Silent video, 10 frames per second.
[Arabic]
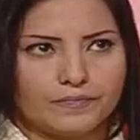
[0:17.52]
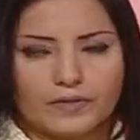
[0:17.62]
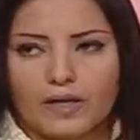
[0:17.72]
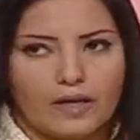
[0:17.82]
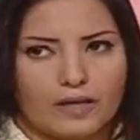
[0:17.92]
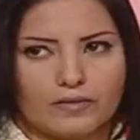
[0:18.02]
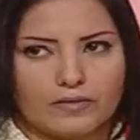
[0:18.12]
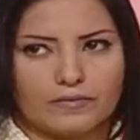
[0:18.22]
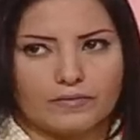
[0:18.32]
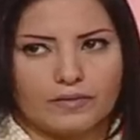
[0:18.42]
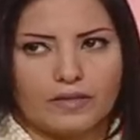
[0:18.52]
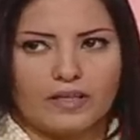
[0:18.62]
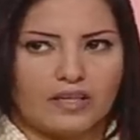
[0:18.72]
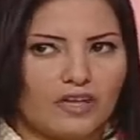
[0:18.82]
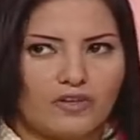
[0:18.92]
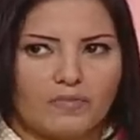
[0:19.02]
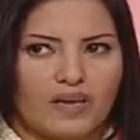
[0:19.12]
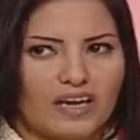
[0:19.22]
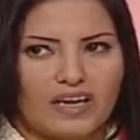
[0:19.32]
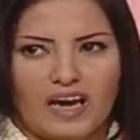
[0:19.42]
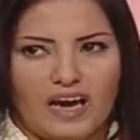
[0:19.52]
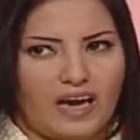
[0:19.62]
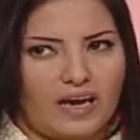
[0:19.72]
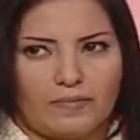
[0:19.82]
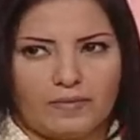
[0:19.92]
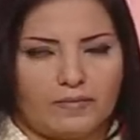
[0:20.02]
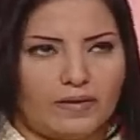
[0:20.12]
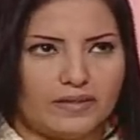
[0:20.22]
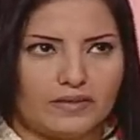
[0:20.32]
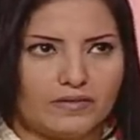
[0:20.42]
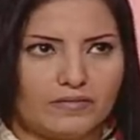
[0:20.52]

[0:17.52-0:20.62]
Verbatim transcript: غلط لأنه المرأة لها حقها بالبيت